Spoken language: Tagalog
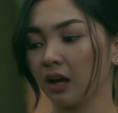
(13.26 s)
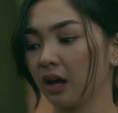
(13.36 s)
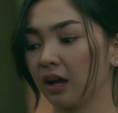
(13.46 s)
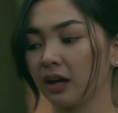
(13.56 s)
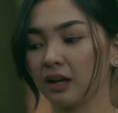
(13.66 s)

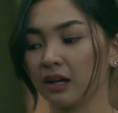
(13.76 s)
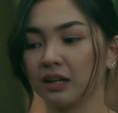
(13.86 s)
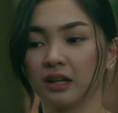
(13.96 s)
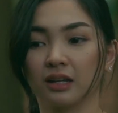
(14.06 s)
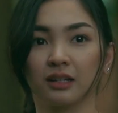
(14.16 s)
niya
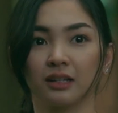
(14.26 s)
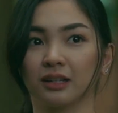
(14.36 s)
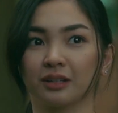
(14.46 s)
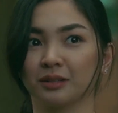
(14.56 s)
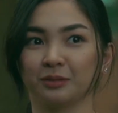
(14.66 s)
lahat
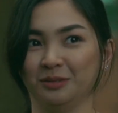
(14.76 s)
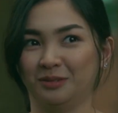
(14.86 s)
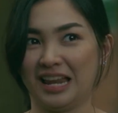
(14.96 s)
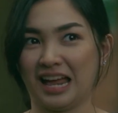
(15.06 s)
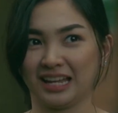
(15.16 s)
ng tao
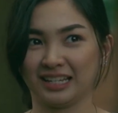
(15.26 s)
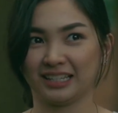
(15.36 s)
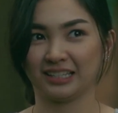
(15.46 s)
parang